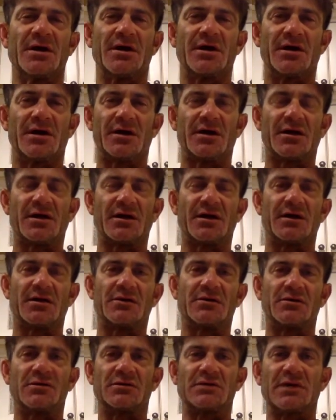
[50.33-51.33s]
えー、
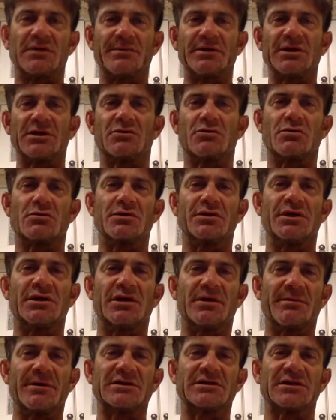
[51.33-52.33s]
とたまにここに
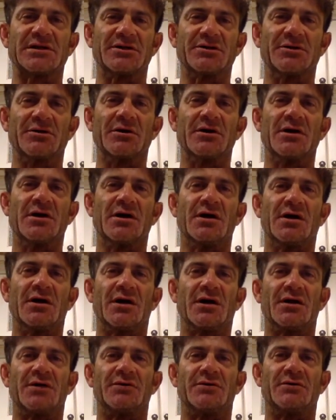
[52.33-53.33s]
来ますけど
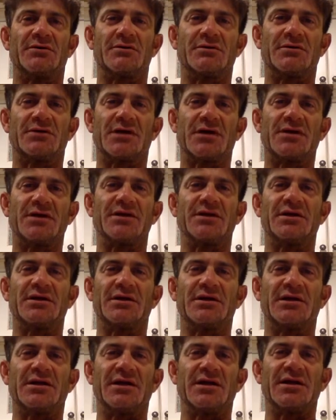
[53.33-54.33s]
あのかなり
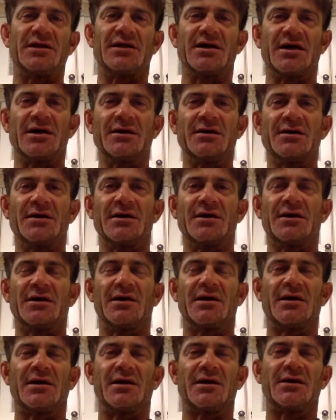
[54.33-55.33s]
綺麗な、
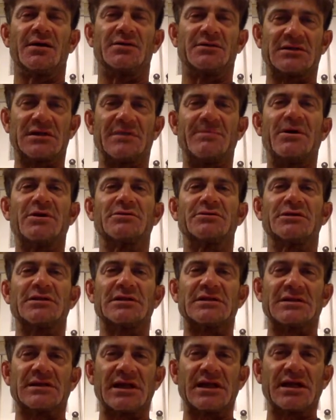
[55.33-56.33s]
えー、と砂漠
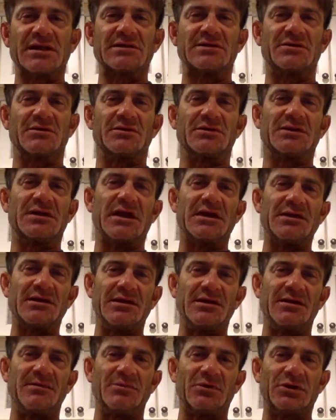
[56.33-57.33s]
ですねその
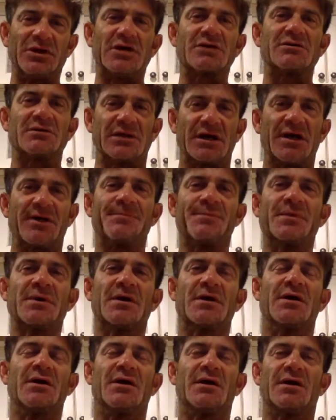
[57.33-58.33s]
何にもなくて、
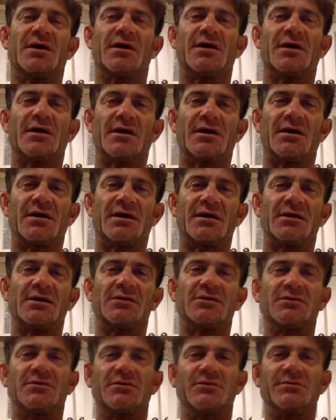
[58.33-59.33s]
えー
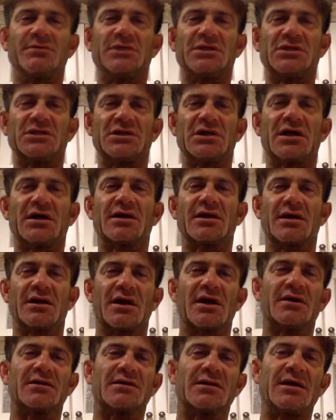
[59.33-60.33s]
と道だけ
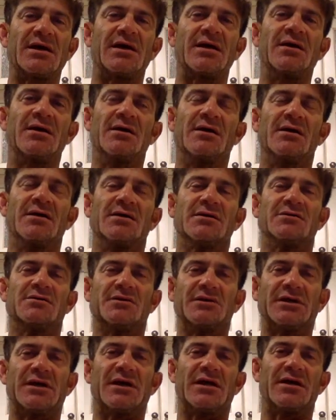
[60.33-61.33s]
があってそ
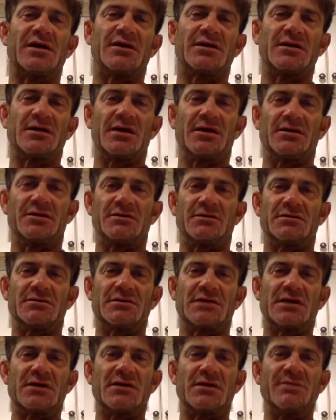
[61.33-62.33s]
れであの
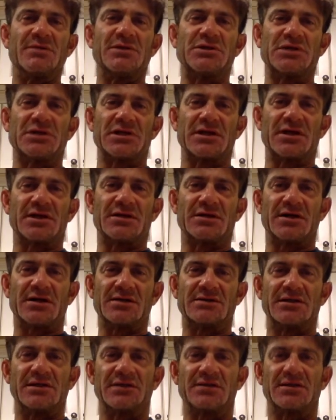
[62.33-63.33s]
坂道がたく
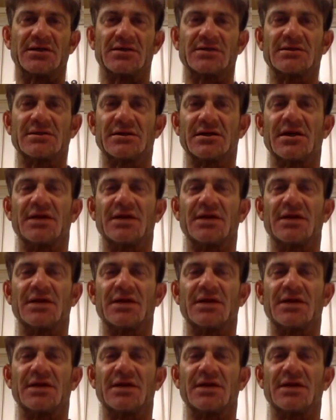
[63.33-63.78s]
さんたくさん